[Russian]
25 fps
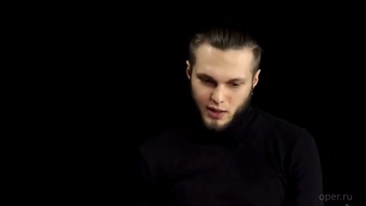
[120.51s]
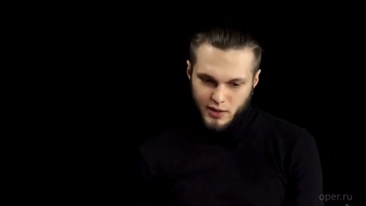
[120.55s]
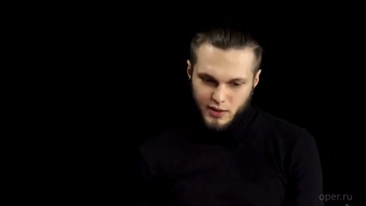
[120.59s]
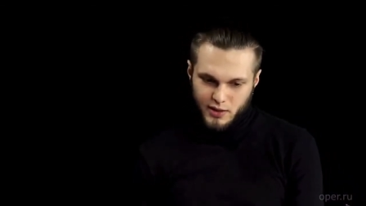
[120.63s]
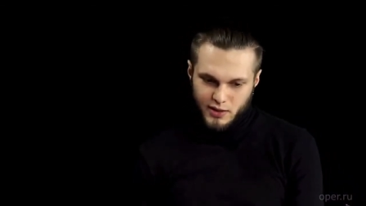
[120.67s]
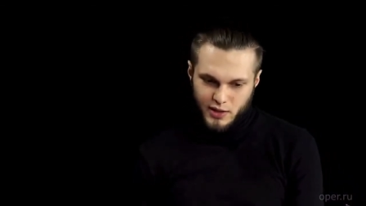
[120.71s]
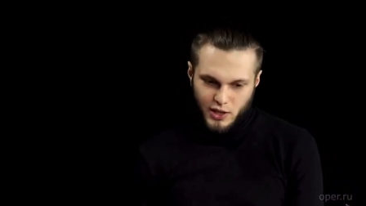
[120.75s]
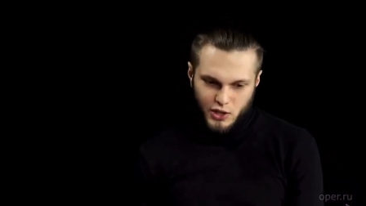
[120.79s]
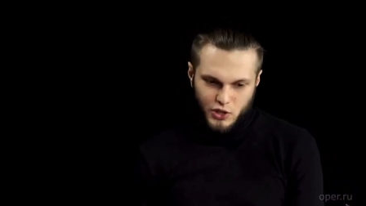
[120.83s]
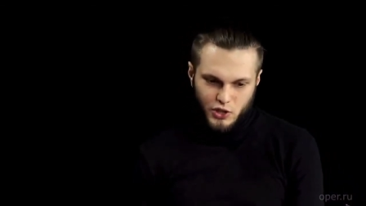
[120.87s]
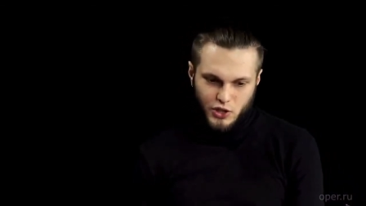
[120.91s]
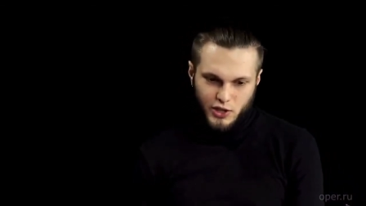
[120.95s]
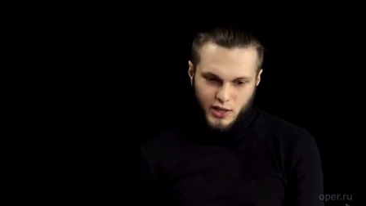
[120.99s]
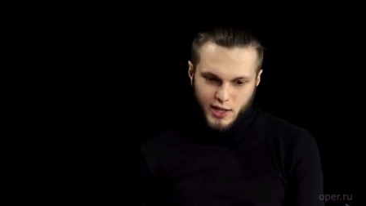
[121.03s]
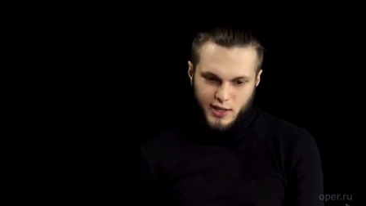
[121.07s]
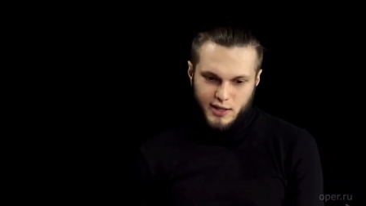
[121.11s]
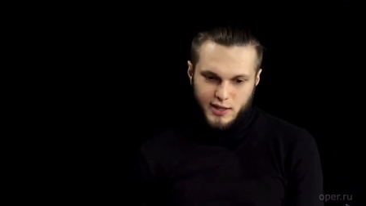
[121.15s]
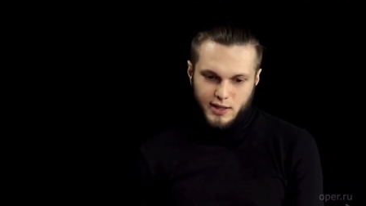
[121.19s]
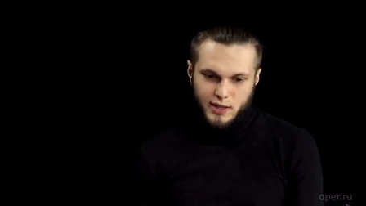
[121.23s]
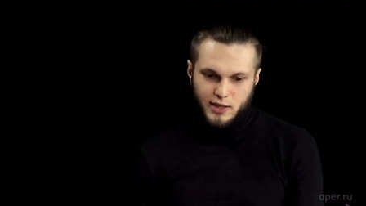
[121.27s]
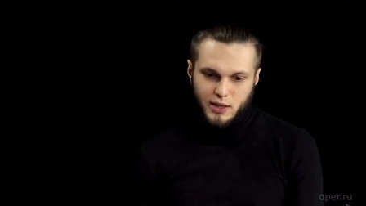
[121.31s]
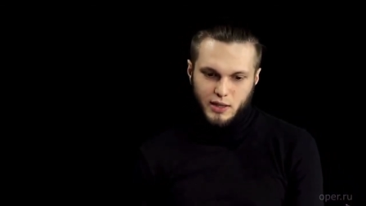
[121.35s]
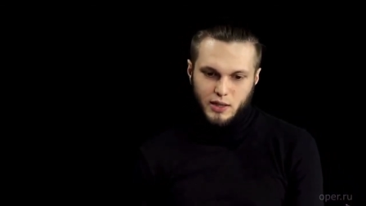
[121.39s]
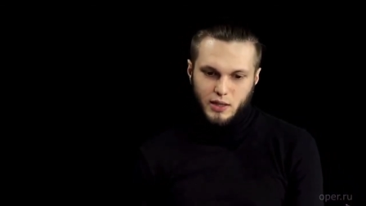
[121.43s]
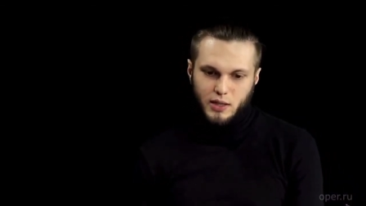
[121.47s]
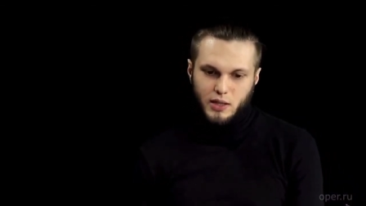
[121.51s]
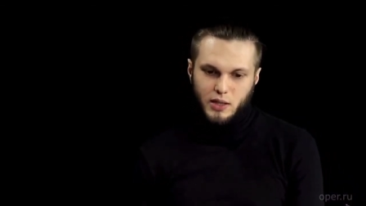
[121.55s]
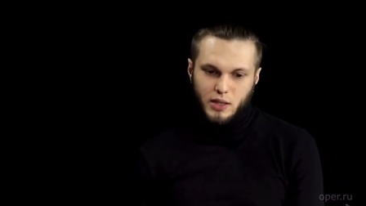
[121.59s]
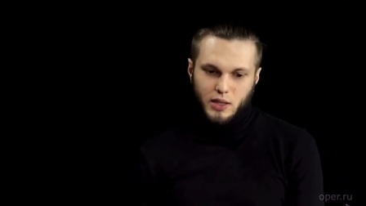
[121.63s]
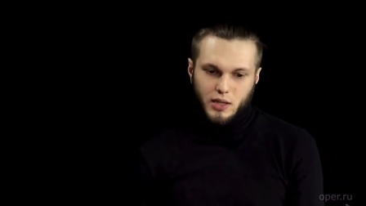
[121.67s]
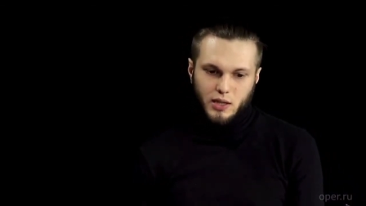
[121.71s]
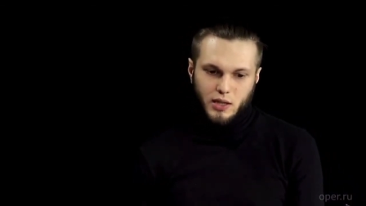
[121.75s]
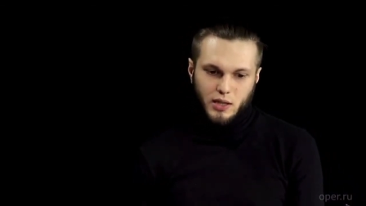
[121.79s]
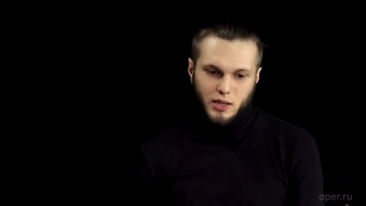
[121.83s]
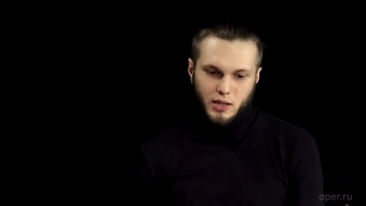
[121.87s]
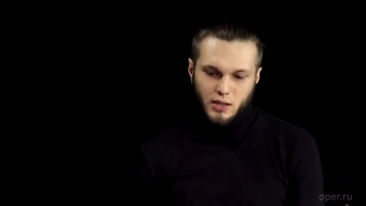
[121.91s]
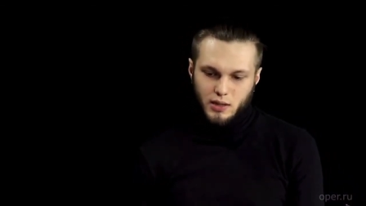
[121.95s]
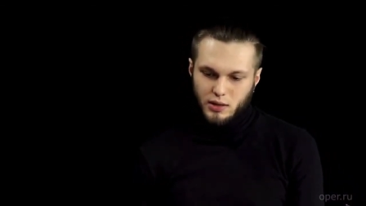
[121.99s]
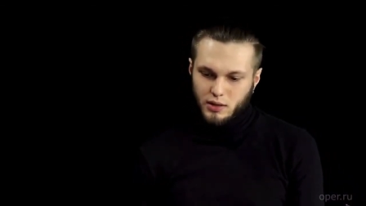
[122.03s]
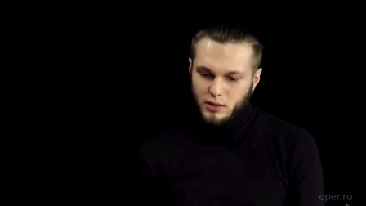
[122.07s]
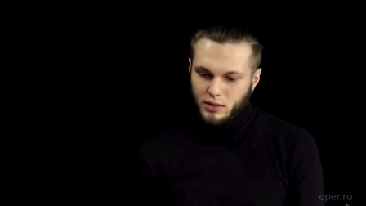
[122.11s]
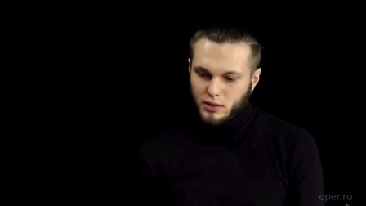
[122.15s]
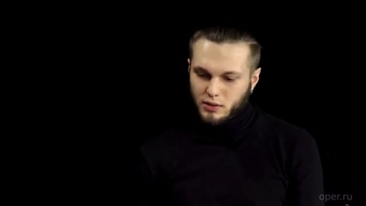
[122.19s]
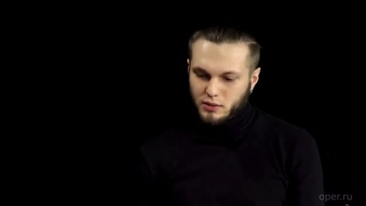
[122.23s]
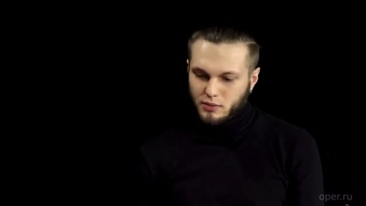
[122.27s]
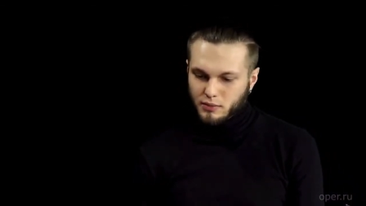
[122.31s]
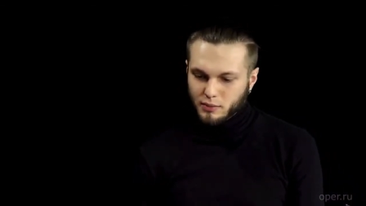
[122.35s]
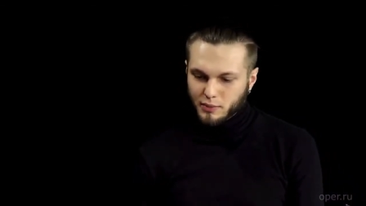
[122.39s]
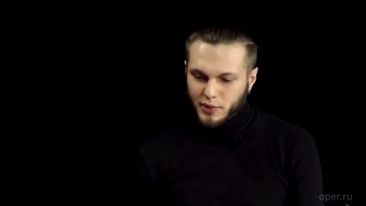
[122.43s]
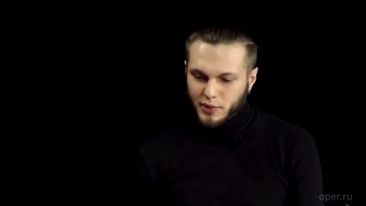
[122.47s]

Здесь же есть э,